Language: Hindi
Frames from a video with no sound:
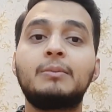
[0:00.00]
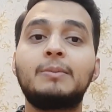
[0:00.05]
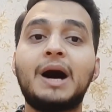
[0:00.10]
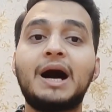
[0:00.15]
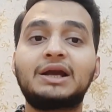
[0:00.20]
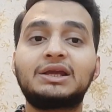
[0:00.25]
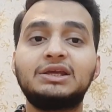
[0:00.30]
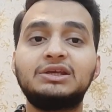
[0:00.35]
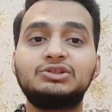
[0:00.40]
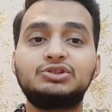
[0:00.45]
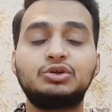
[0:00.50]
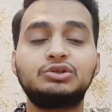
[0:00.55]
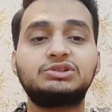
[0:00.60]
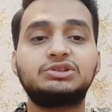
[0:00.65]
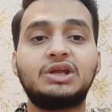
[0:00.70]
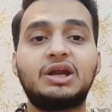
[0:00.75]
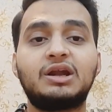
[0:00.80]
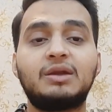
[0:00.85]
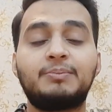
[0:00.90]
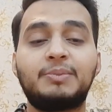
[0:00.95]
बाकी जो इस
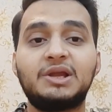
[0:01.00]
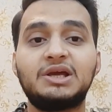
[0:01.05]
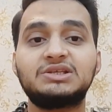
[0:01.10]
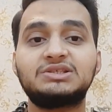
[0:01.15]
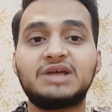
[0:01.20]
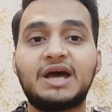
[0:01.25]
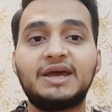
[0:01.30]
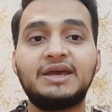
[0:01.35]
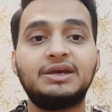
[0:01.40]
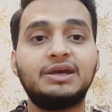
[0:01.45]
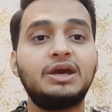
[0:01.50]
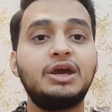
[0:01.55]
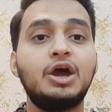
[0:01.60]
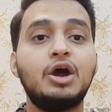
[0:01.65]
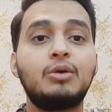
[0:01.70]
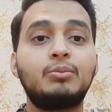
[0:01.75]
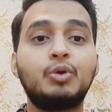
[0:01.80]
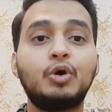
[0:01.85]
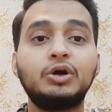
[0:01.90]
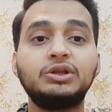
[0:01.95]
तरह के प्लेयर्स आए हैं
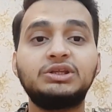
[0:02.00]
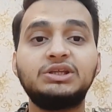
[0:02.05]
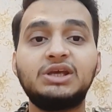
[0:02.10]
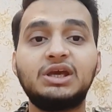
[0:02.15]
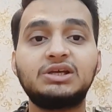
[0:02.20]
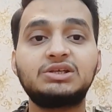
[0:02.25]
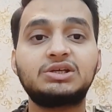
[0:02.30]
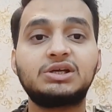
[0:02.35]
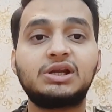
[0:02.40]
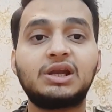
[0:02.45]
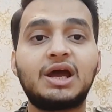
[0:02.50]
बहुत ही एक